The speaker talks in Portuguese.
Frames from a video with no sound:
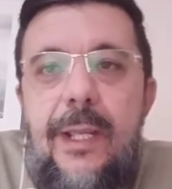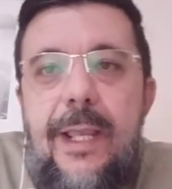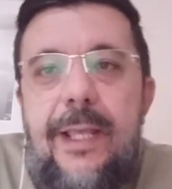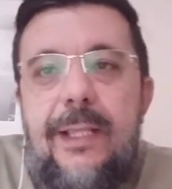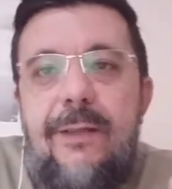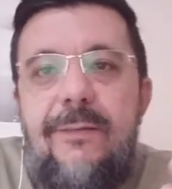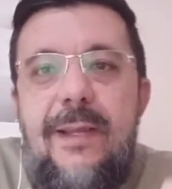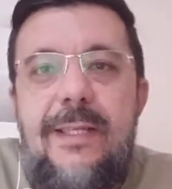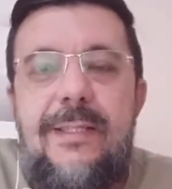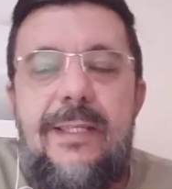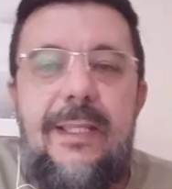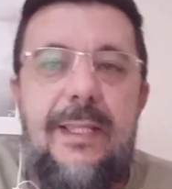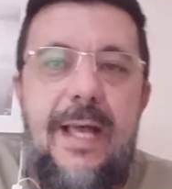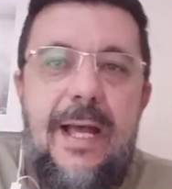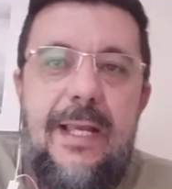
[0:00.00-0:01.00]
ela vai
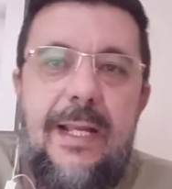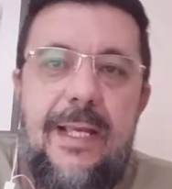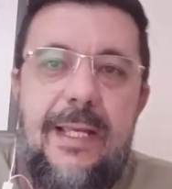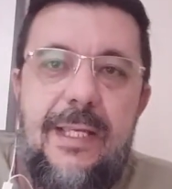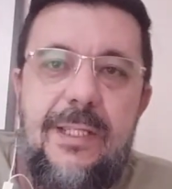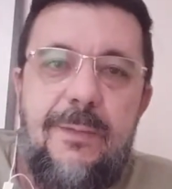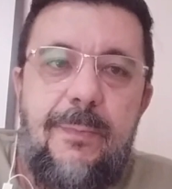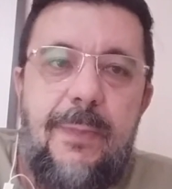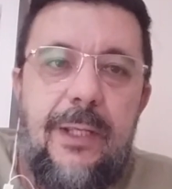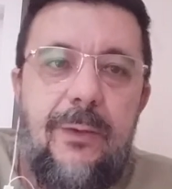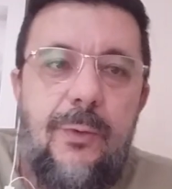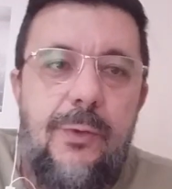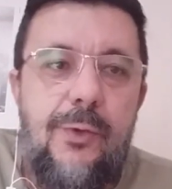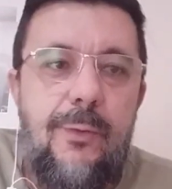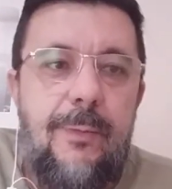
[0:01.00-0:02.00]
se dar a
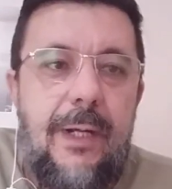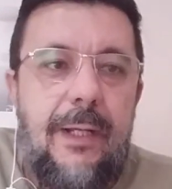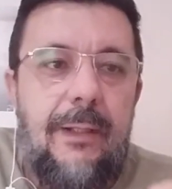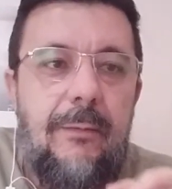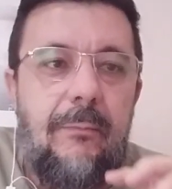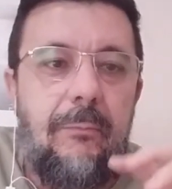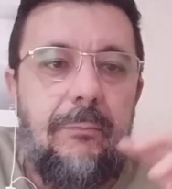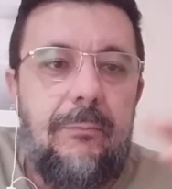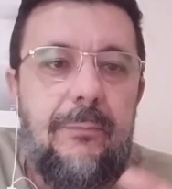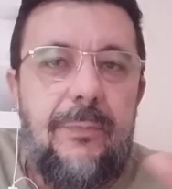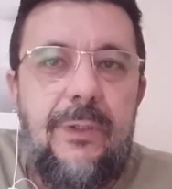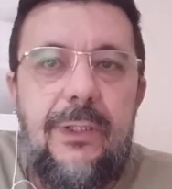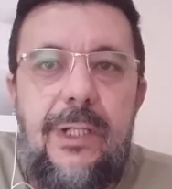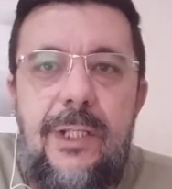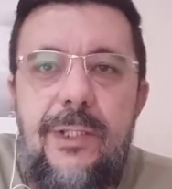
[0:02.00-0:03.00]
respeito de uma
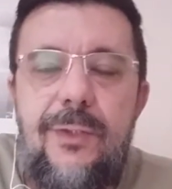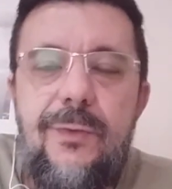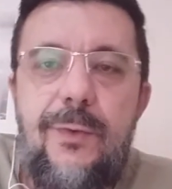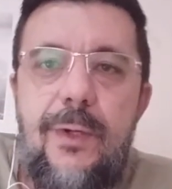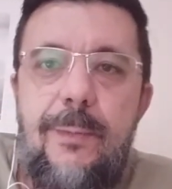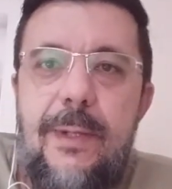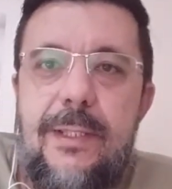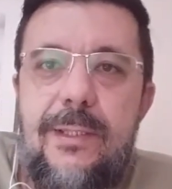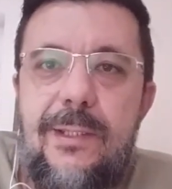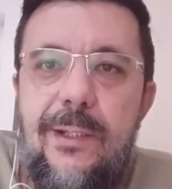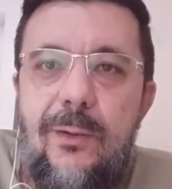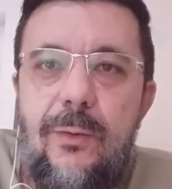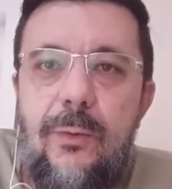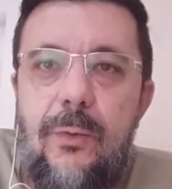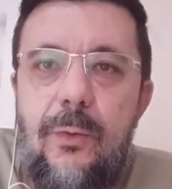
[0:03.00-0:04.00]

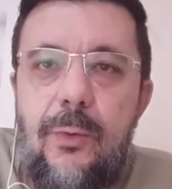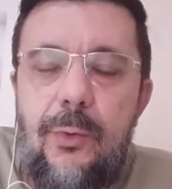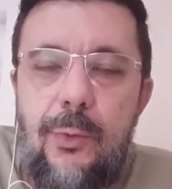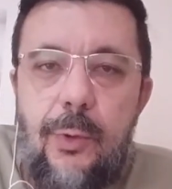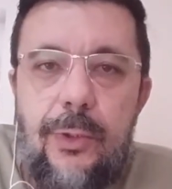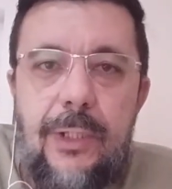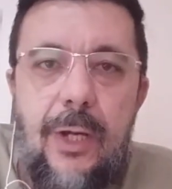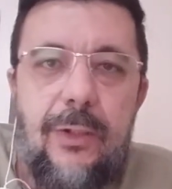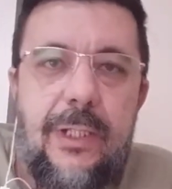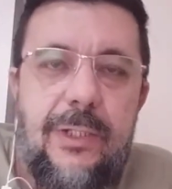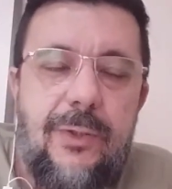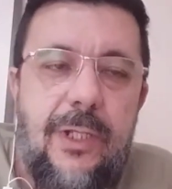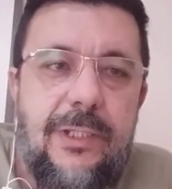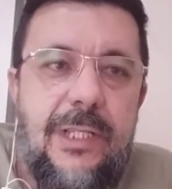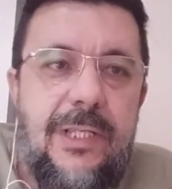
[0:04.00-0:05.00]
transformação total
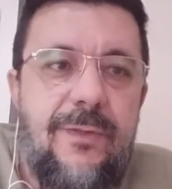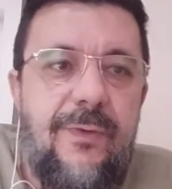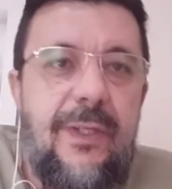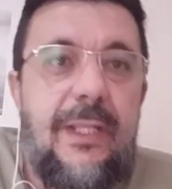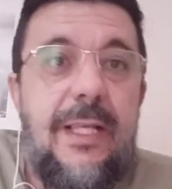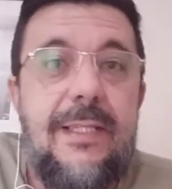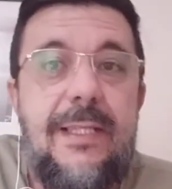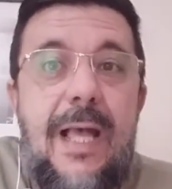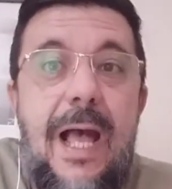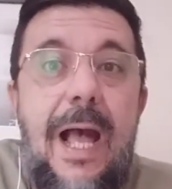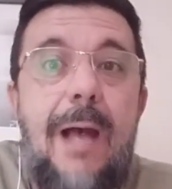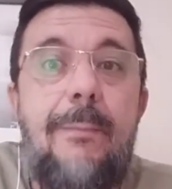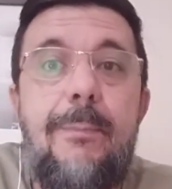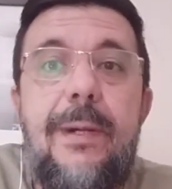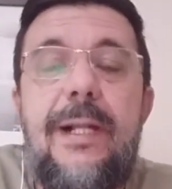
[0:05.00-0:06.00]
nas nossas vidas
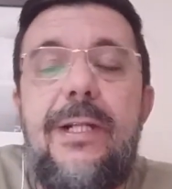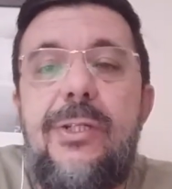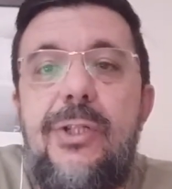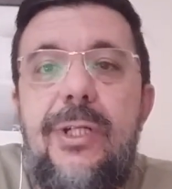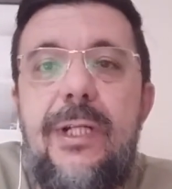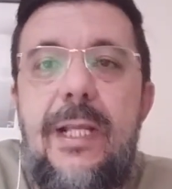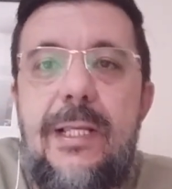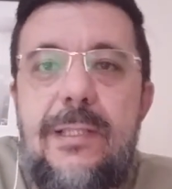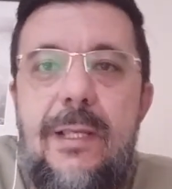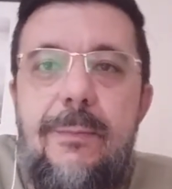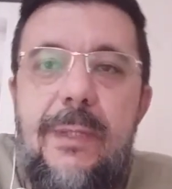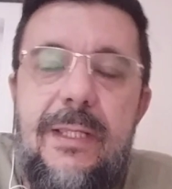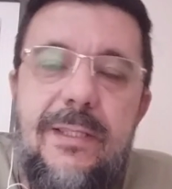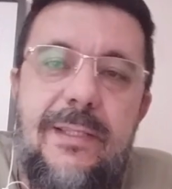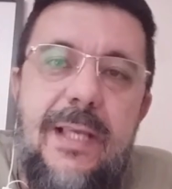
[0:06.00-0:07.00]
a partir dessa
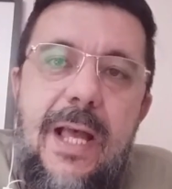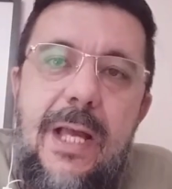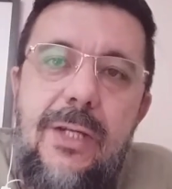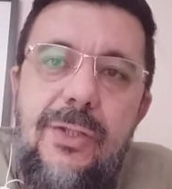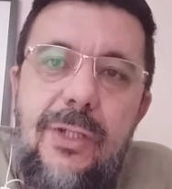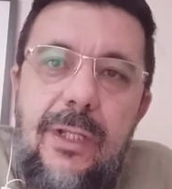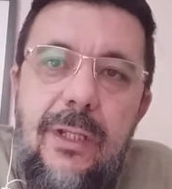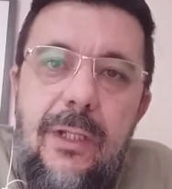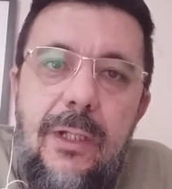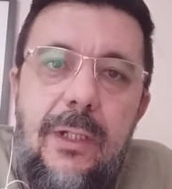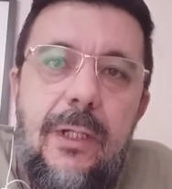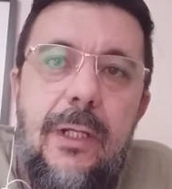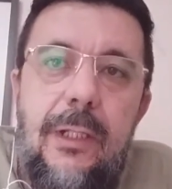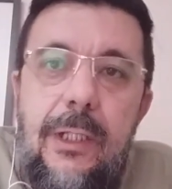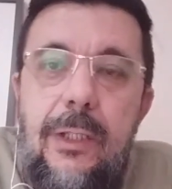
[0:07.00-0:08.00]
mensagem
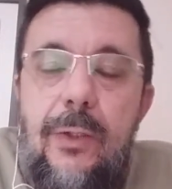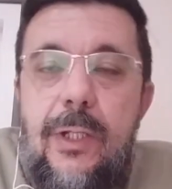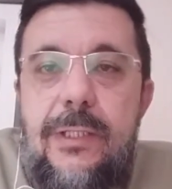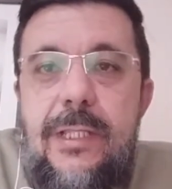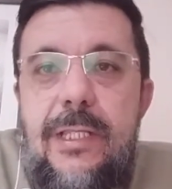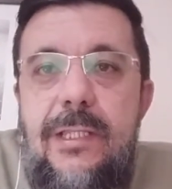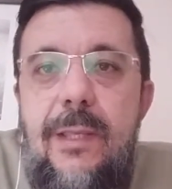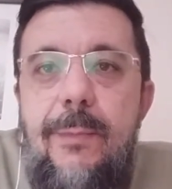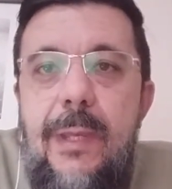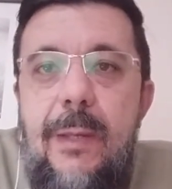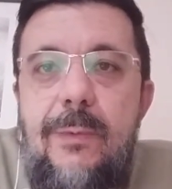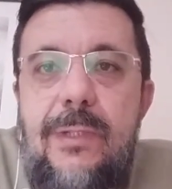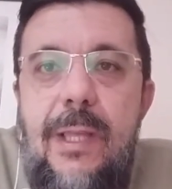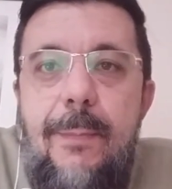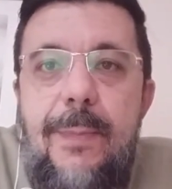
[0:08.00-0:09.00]
que nós
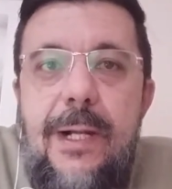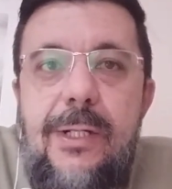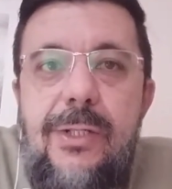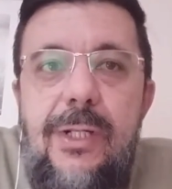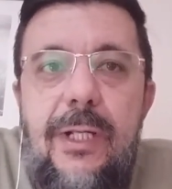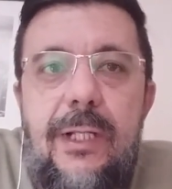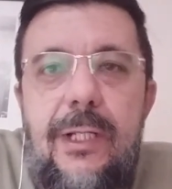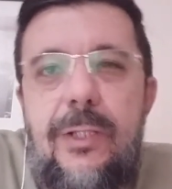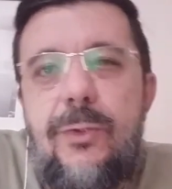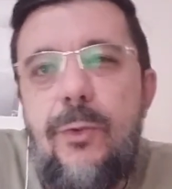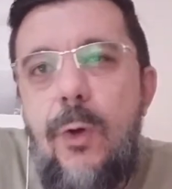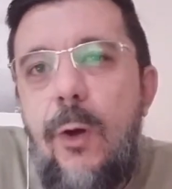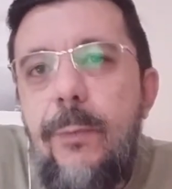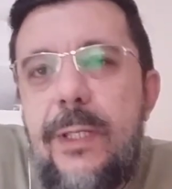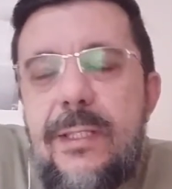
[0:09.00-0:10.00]
recebemos da parte de Cristo.
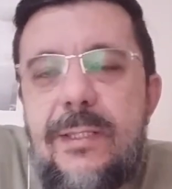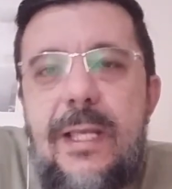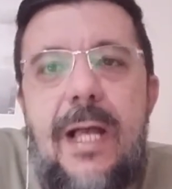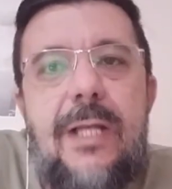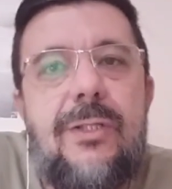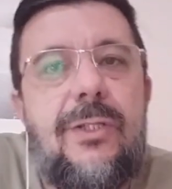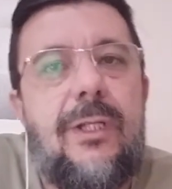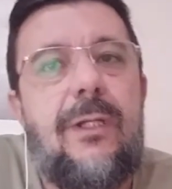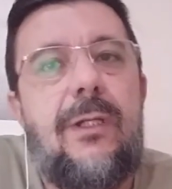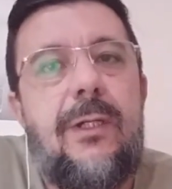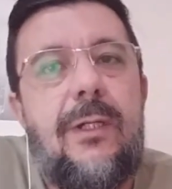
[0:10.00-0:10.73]
Qual mensagem?